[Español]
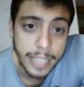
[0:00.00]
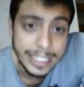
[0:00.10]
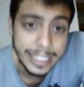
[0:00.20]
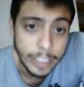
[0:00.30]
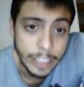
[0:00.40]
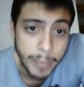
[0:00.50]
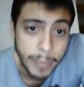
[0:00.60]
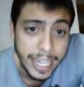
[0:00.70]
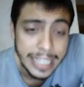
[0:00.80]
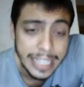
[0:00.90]
Esas son las
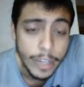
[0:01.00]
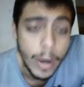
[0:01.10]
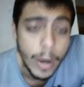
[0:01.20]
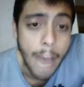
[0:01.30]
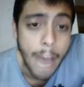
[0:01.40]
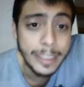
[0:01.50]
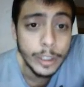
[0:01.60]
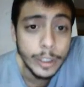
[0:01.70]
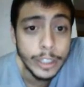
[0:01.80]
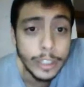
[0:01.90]
páginas que yo he
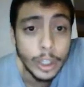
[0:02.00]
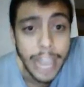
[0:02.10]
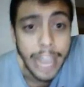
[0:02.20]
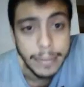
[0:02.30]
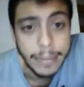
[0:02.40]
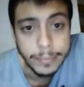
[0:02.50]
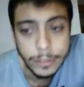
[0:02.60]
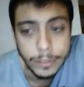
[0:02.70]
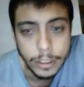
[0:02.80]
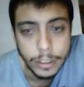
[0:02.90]
visto total.
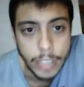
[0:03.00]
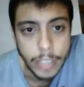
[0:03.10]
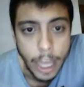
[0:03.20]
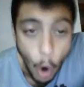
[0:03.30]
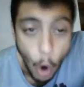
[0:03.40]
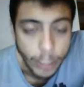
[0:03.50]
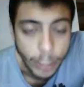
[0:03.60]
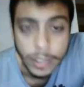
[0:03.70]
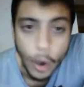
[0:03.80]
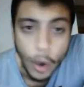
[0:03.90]
Hoy.
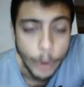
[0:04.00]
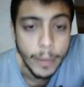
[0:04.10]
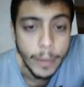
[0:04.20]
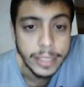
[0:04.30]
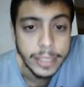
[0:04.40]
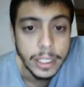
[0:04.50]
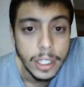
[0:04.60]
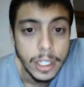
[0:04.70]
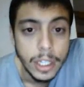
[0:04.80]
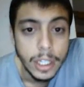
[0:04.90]
Hoy nomás.
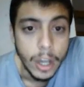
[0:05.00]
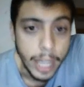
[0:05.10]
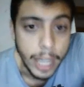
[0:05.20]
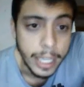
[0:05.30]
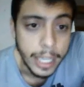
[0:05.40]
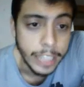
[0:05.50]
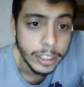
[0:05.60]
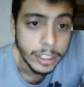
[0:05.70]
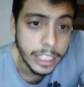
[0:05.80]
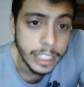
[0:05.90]
¿Ok?
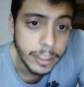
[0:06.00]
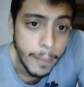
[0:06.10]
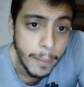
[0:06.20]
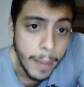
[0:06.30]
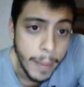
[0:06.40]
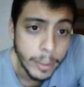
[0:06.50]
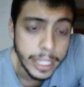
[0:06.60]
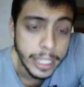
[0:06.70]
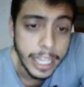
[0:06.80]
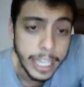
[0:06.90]
Entonces, vámonos
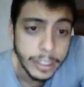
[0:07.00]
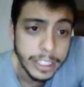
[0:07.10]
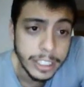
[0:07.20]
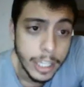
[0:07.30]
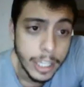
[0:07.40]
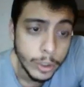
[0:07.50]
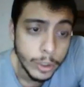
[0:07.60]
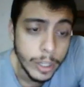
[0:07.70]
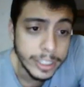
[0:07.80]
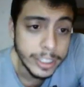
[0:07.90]
aquí. Entonces, tú
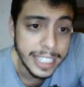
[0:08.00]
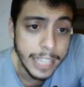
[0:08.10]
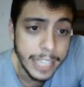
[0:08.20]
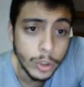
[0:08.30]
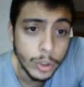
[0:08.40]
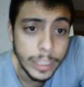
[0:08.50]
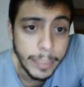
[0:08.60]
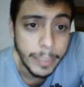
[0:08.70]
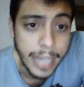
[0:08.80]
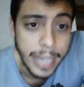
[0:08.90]
de cuando aquí, tú vas a
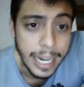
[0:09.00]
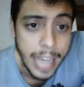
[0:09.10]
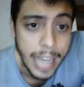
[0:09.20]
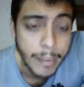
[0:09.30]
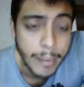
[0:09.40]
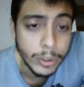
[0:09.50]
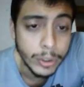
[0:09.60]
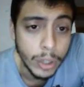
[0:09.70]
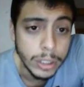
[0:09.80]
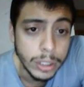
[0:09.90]
aplicarle al
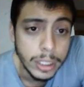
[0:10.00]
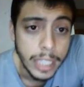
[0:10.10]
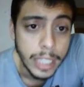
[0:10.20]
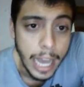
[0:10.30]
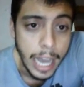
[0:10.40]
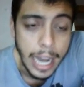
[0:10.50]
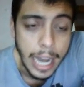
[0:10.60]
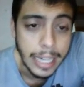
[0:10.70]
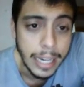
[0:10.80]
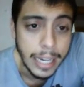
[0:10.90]
botón, a
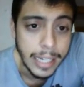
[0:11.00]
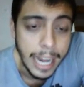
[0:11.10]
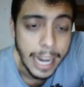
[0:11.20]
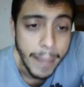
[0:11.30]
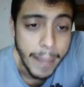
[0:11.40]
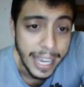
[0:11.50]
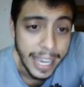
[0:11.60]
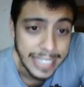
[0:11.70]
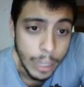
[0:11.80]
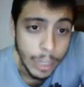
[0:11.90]
la imagen que
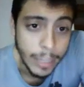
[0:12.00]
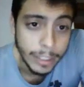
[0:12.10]
sea doble.